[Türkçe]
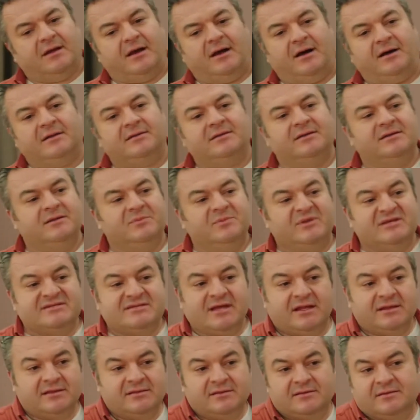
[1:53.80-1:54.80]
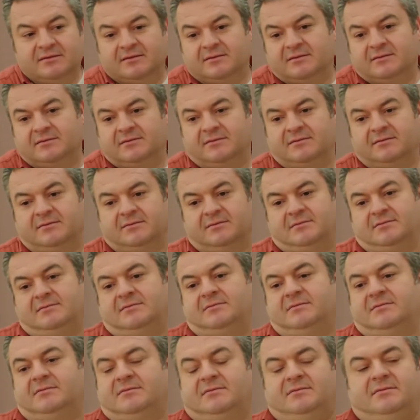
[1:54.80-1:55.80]
Anladım ki sen
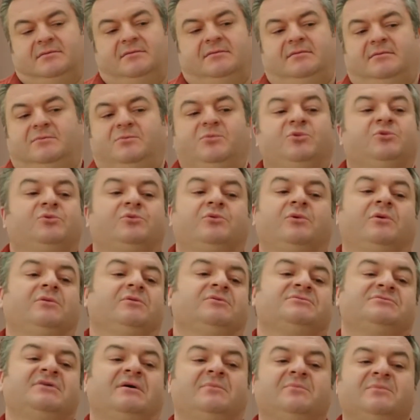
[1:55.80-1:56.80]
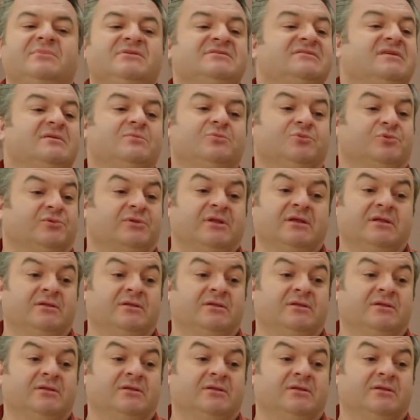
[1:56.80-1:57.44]
mutlu olursan biz de mutlu